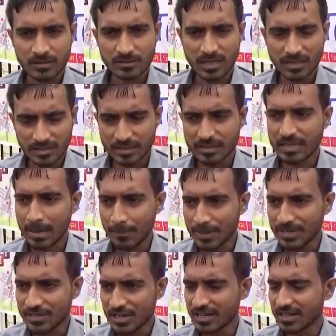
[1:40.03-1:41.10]
তাদের
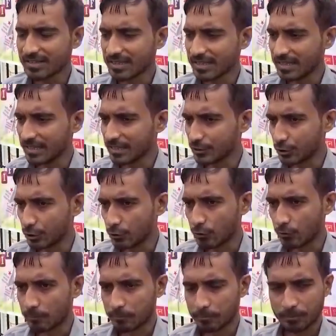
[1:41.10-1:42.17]
দাবি জানাতে গিয়েছিল
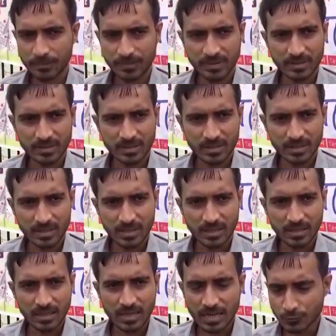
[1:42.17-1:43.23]

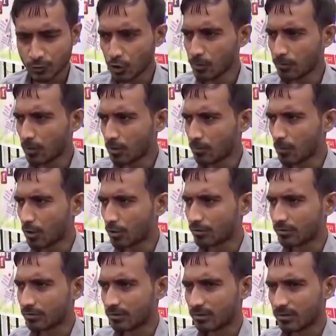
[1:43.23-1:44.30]
কাজল বর্মন
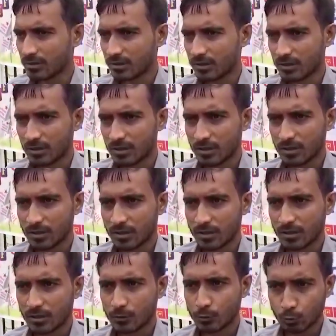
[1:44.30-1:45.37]

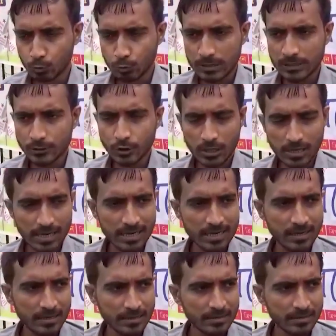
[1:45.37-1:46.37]
রুদি জলায়